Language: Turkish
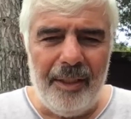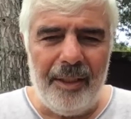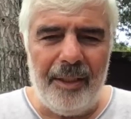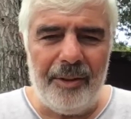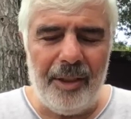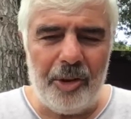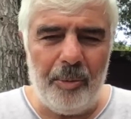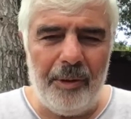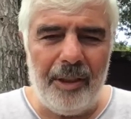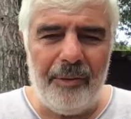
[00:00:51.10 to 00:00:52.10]
e,
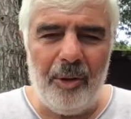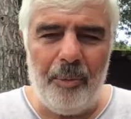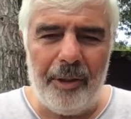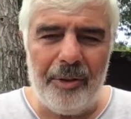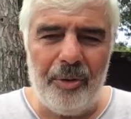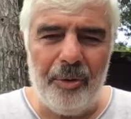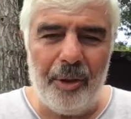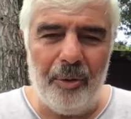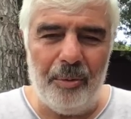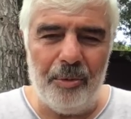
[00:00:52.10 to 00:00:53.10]
çatışmalar ve
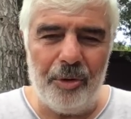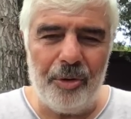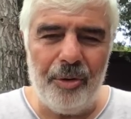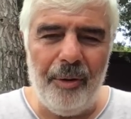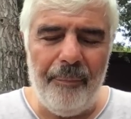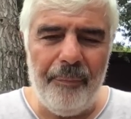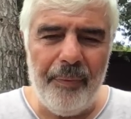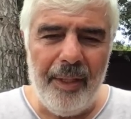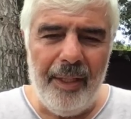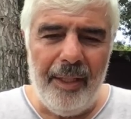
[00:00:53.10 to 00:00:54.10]
operasyonlar olmuştu.
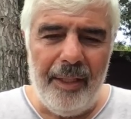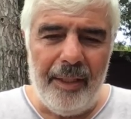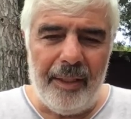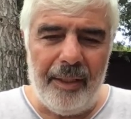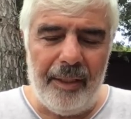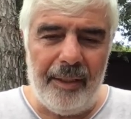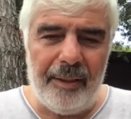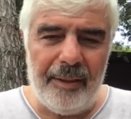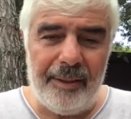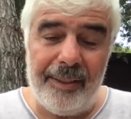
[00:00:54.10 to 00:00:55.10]

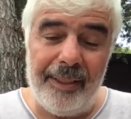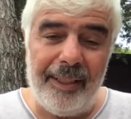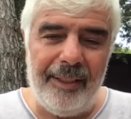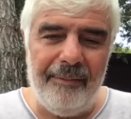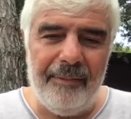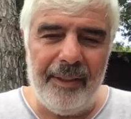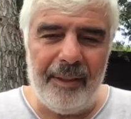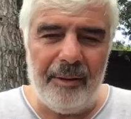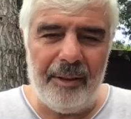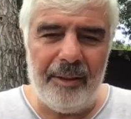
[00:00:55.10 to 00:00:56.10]
E, SDG'den
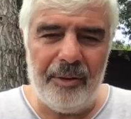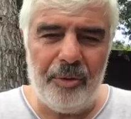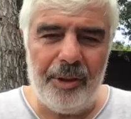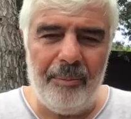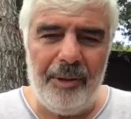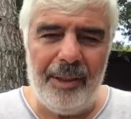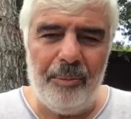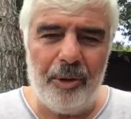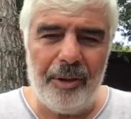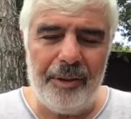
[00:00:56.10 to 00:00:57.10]
ve Suriye Milli
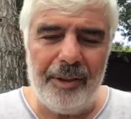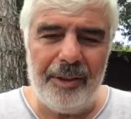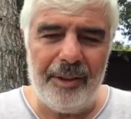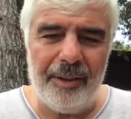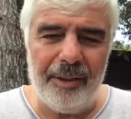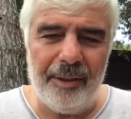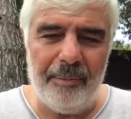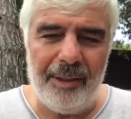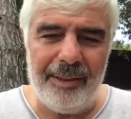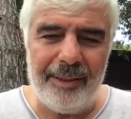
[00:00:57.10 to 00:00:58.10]
Demokratik e,
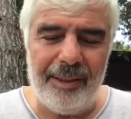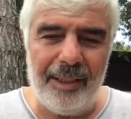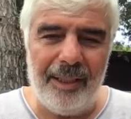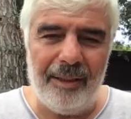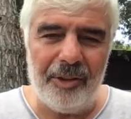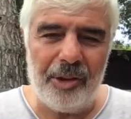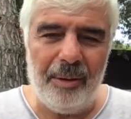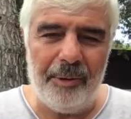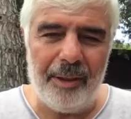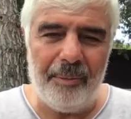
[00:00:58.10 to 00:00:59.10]
Meclisi'nden gelen
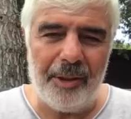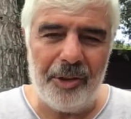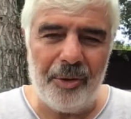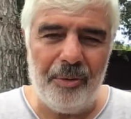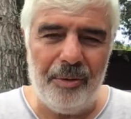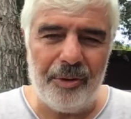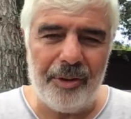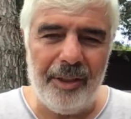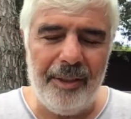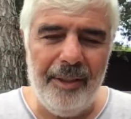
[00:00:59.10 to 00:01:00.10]
açıklamalara bakacak
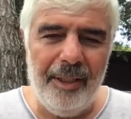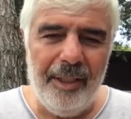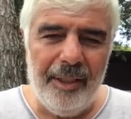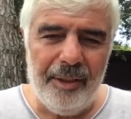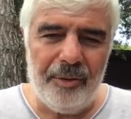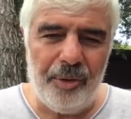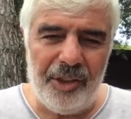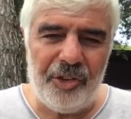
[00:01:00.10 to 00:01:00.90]
olursak süreç